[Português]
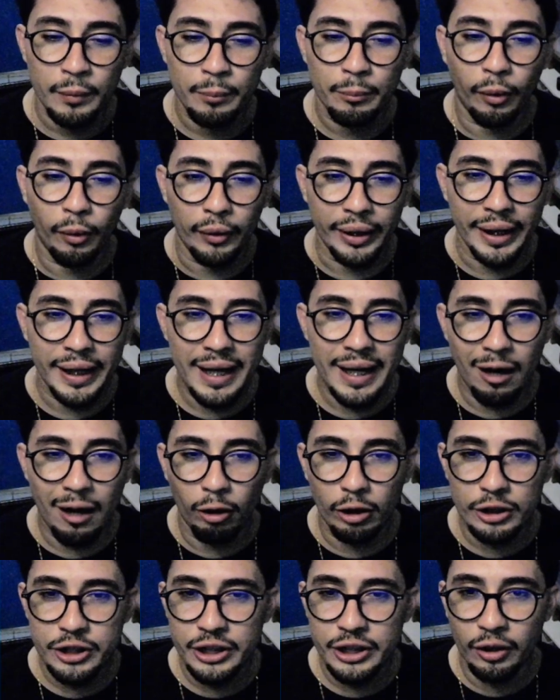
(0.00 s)
porém a
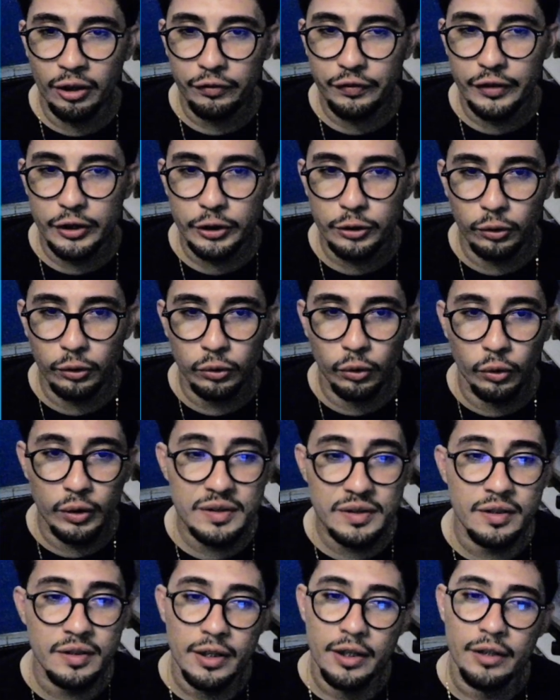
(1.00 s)
odd não fechou
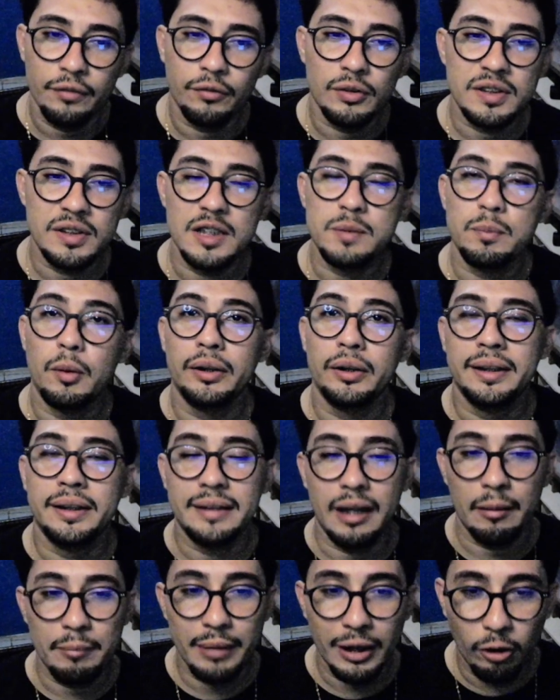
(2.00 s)
dois, vocês podem
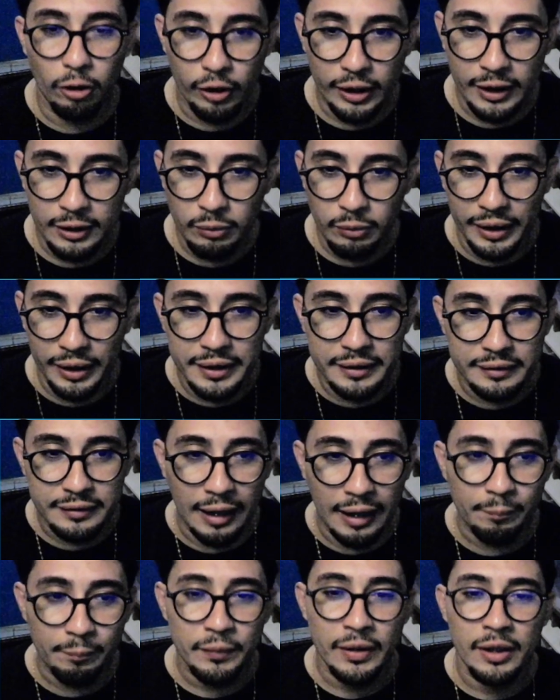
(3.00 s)
estar tá melhorando aí,
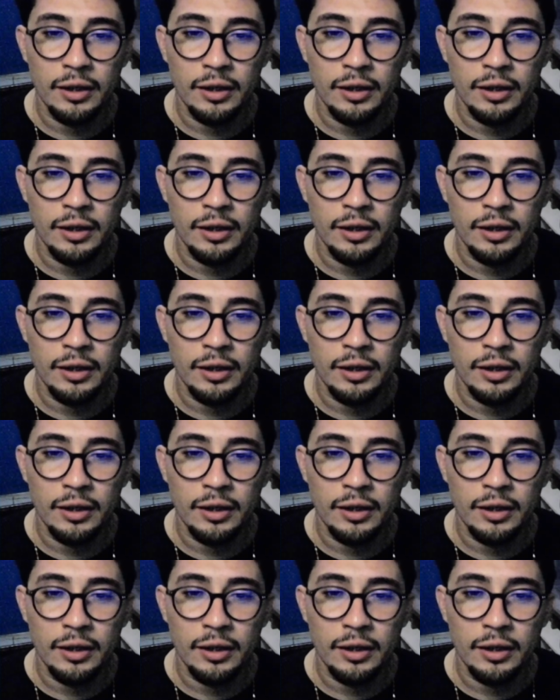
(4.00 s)
tá?